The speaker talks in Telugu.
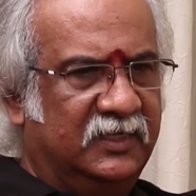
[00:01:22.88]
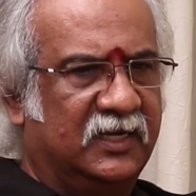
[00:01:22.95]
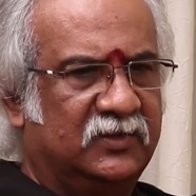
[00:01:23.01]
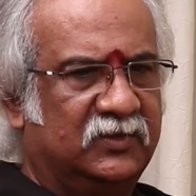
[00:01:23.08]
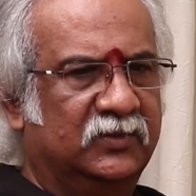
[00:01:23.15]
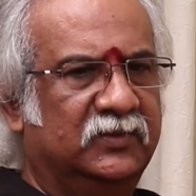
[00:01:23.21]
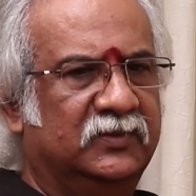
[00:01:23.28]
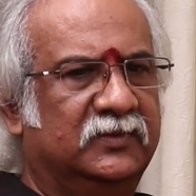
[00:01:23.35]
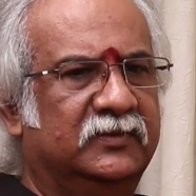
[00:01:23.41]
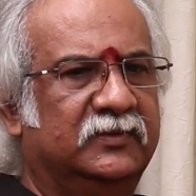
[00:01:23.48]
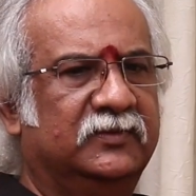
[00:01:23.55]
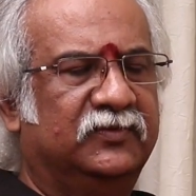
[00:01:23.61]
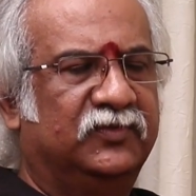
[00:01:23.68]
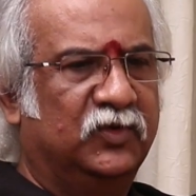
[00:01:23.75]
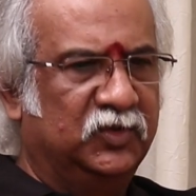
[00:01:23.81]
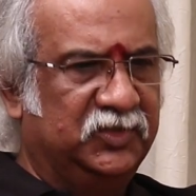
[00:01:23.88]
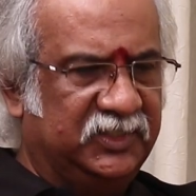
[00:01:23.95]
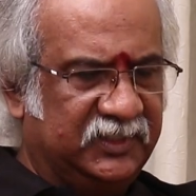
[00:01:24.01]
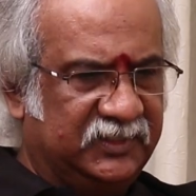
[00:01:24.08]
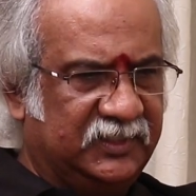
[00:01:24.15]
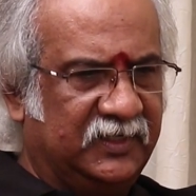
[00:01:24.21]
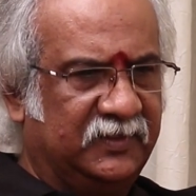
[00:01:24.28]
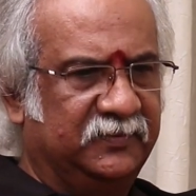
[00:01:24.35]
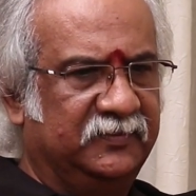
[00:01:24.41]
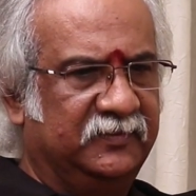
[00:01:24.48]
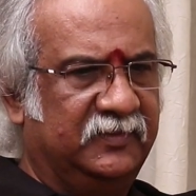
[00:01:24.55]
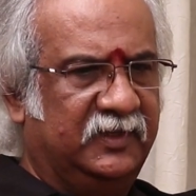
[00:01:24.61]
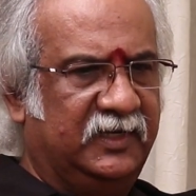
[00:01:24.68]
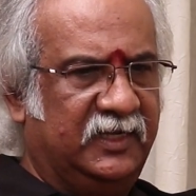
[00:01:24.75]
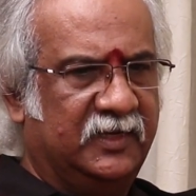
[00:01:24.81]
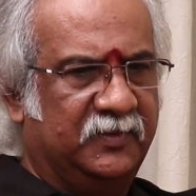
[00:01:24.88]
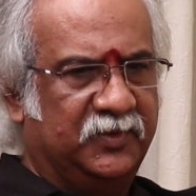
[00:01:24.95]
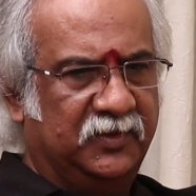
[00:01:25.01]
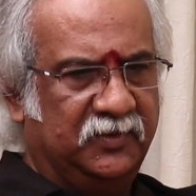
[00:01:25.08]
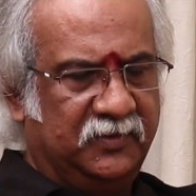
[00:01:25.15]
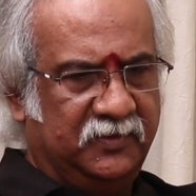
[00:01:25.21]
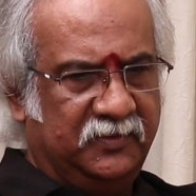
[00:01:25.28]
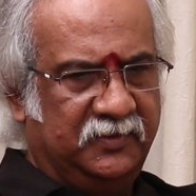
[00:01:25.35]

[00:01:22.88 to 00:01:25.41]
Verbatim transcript: నాకు ఫోన్ చేశారు నేను అప్పుడు